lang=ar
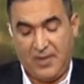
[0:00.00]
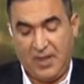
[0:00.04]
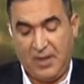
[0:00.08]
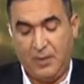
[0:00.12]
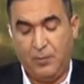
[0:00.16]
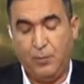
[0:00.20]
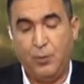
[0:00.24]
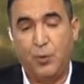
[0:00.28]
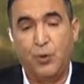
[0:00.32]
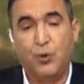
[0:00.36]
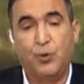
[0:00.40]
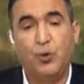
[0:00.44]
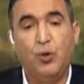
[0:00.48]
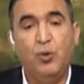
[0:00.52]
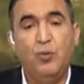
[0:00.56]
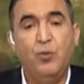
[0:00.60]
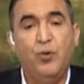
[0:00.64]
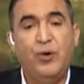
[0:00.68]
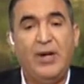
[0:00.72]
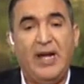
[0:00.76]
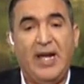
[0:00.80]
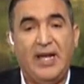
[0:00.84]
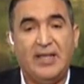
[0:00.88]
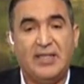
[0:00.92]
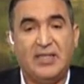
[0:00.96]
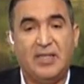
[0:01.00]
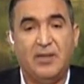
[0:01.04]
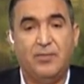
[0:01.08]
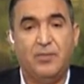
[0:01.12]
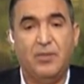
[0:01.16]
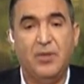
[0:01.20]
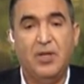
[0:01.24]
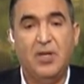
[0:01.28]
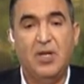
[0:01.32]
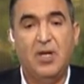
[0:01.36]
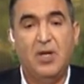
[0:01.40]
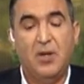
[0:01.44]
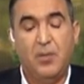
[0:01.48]
بطول مناسب
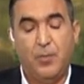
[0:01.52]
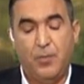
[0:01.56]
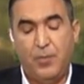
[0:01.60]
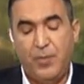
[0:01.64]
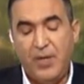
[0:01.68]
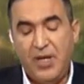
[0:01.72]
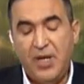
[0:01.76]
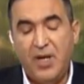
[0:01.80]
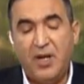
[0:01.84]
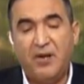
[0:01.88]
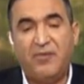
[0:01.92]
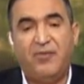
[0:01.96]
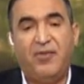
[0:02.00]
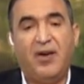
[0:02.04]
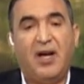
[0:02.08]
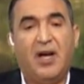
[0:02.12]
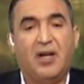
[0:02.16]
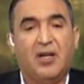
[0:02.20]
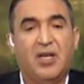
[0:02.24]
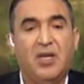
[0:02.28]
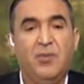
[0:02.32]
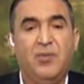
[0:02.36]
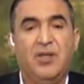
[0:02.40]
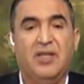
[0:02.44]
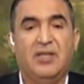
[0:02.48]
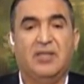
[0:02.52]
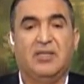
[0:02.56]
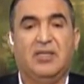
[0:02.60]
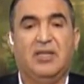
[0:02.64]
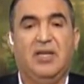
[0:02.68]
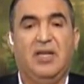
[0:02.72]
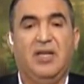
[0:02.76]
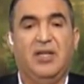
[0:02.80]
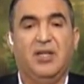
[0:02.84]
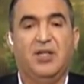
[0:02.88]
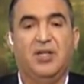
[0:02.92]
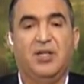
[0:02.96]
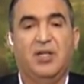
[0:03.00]
بيرفع قيمه
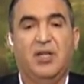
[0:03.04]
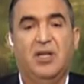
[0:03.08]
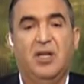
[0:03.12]
السلاج